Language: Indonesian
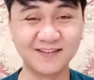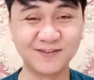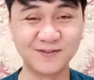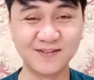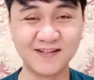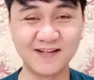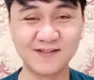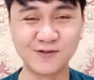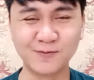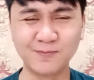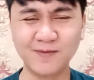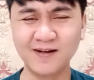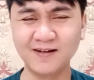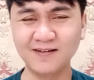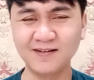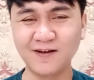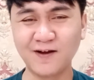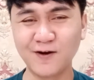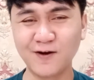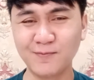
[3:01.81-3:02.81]
itunya,
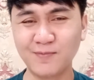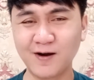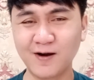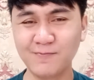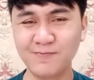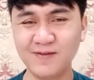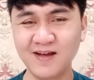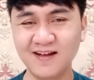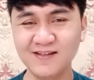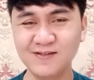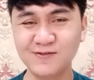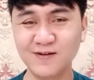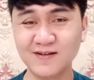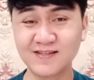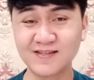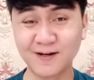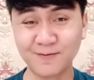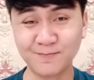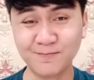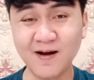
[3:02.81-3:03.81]
cuman kalau berlebihan juga
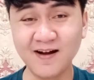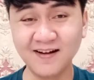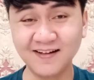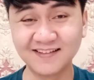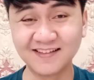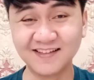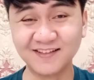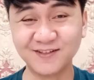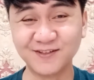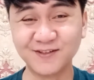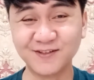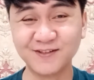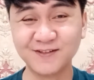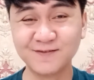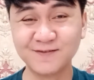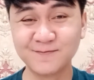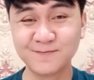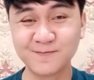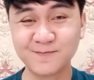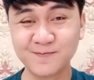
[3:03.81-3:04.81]
serem banget gitu.
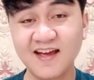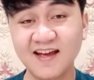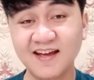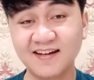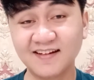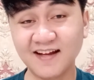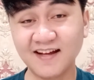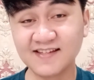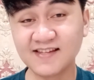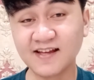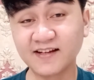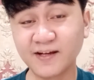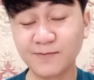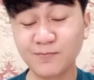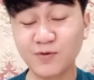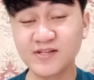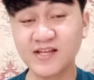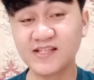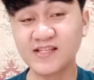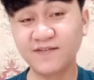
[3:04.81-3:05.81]
Nah saking
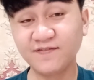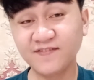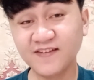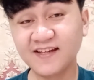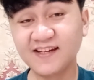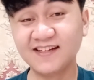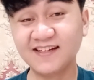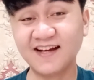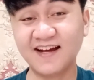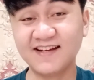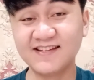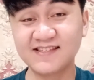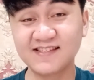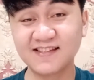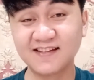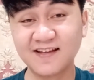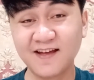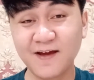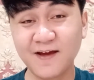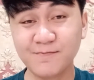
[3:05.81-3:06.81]
posesifnya nih guys,
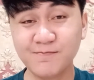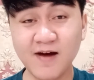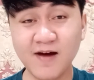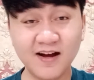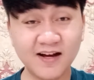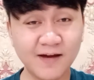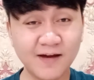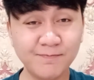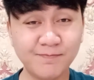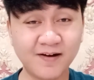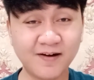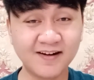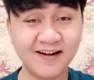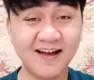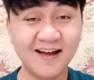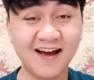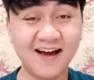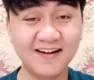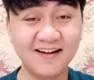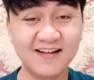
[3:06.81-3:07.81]
bahkan
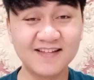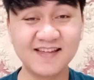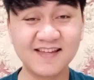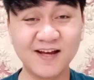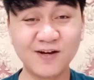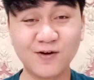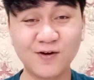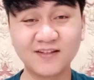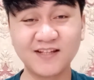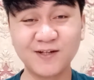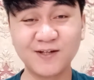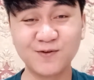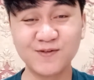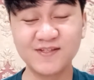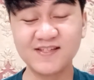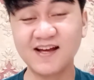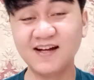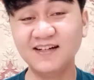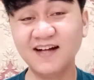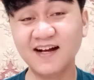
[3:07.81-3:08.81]
pernah ada seekor
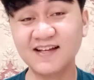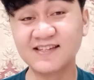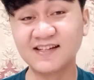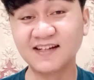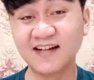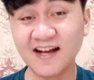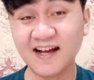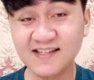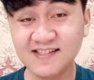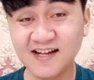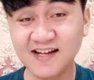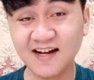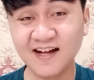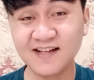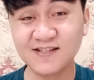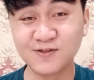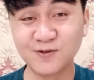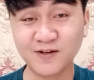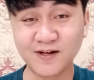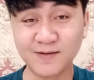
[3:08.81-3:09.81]
tikus yang nggak sengaja
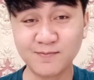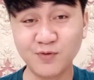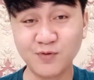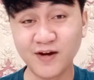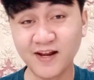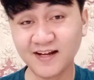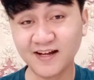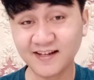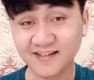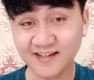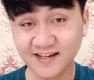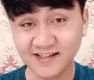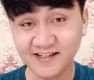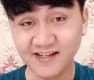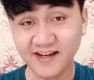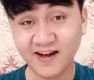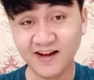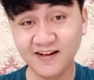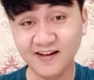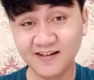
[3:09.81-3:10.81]
ngancurin bonekanya
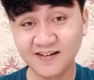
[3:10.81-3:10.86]
dia,